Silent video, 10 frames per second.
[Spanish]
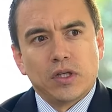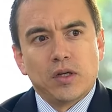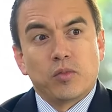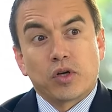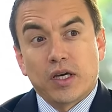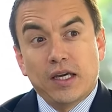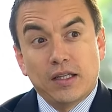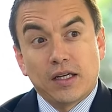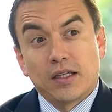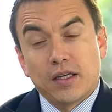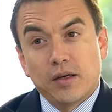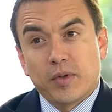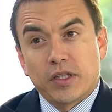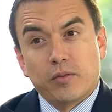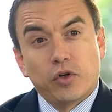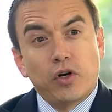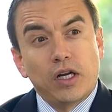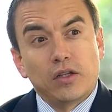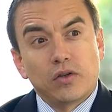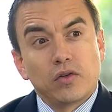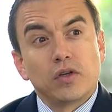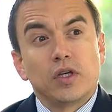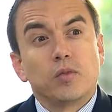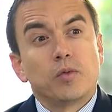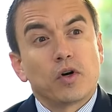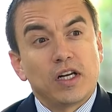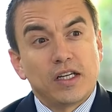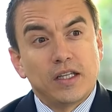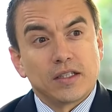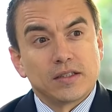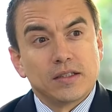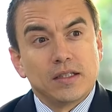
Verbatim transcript: Porque hay gente que tiene patrimonios altos y muy poca liquidez.